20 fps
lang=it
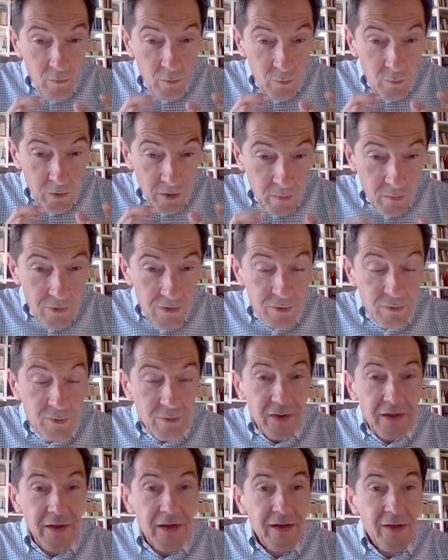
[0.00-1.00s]
una
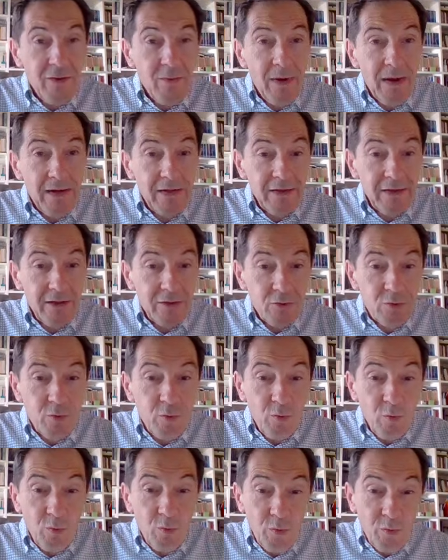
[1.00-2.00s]
questione che riguarda
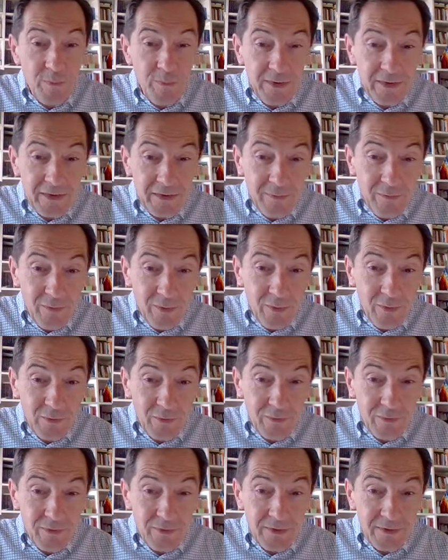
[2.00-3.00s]
solo il
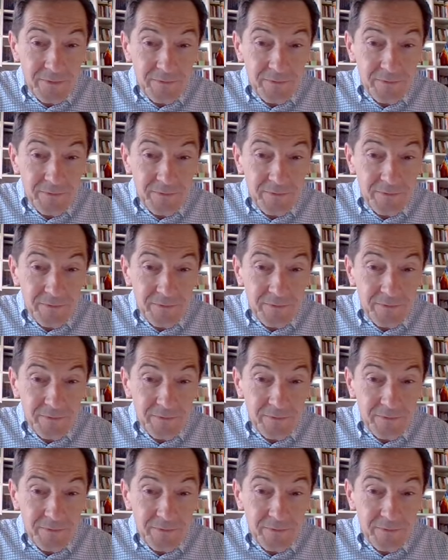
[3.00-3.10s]
matrimonio